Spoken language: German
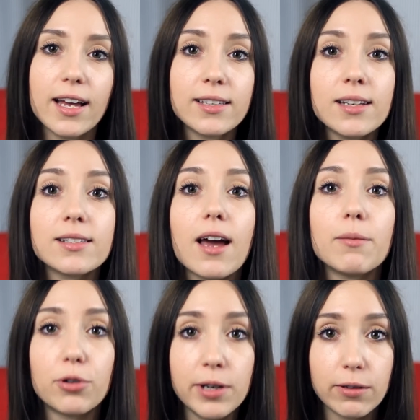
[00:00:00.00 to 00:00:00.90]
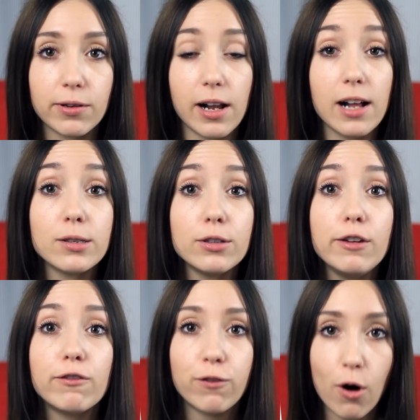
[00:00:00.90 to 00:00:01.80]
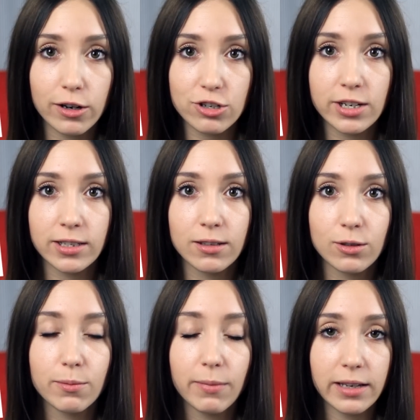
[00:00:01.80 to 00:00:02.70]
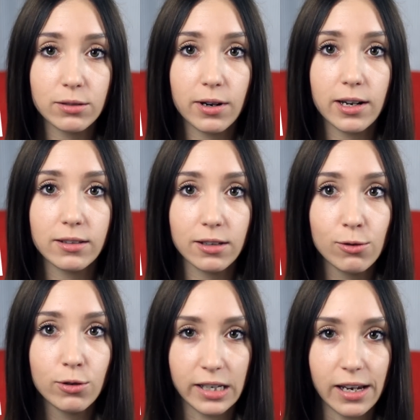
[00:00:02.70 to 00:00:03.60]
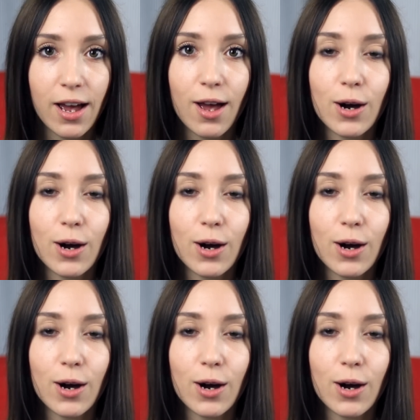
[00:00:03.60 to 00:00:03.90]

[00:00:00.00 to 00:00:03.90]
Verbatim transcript: es ist ein Prequel, also die Vorgeschichte zur Maze Runner Trilogie.